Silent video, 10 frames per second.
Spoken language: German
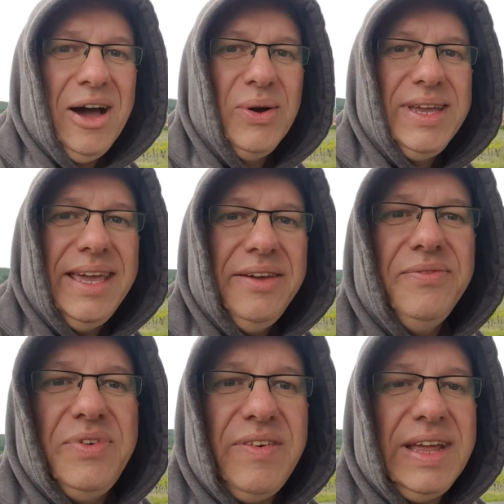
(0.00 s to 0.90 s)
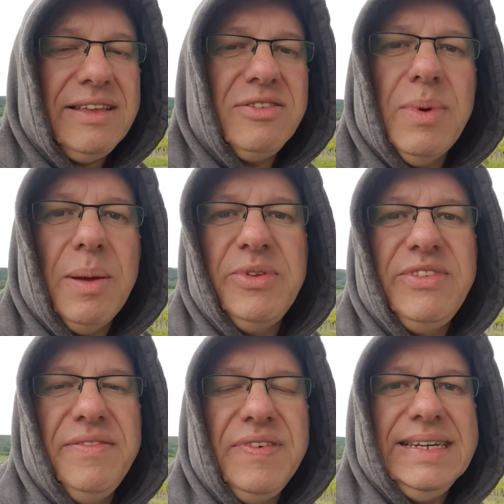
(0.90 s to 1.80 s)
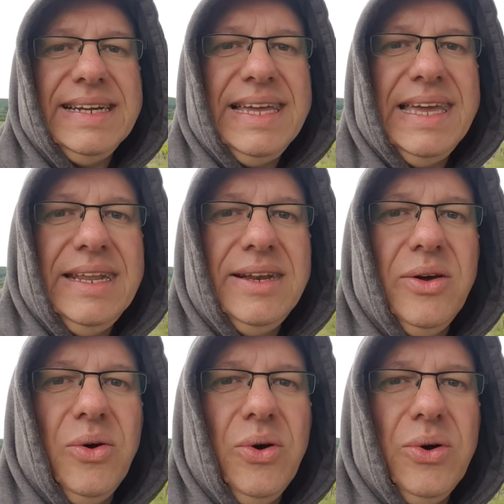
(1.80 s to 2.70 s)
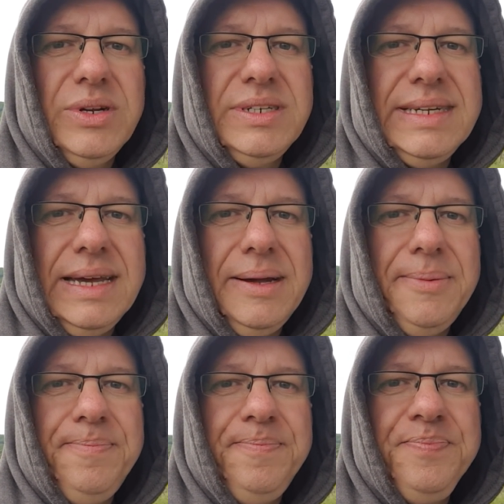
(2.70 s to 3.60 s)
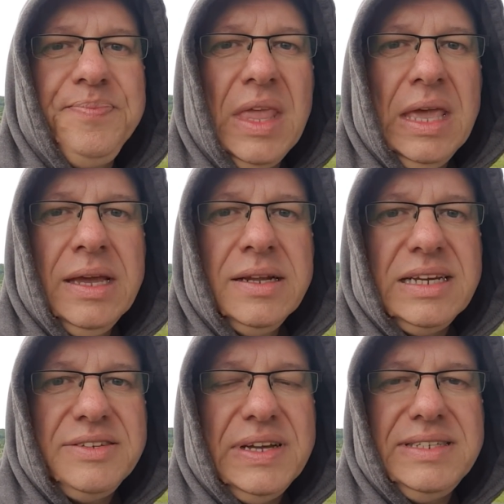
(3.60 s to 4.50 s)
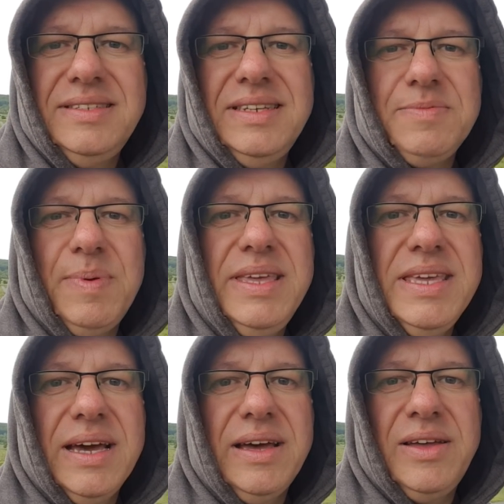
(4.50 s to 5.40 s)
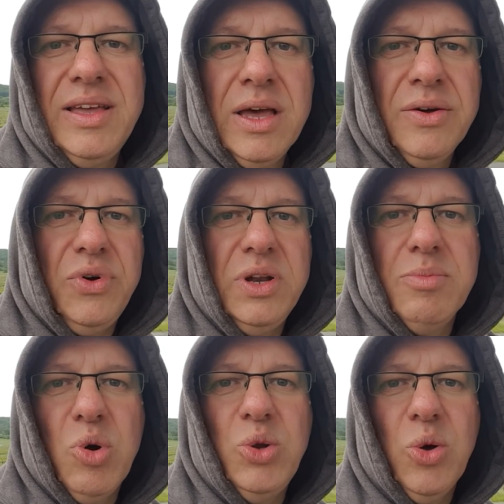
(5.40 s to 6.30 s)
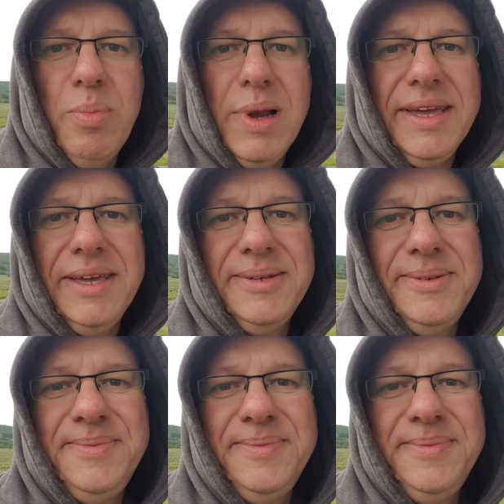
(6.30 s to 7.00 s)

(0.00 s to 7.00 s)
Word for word: ja, okay, wir werden jetzt noch mal ein bisschen weitergehen und ähm, das war es jetzt erstmal hier von dem Rundumblick.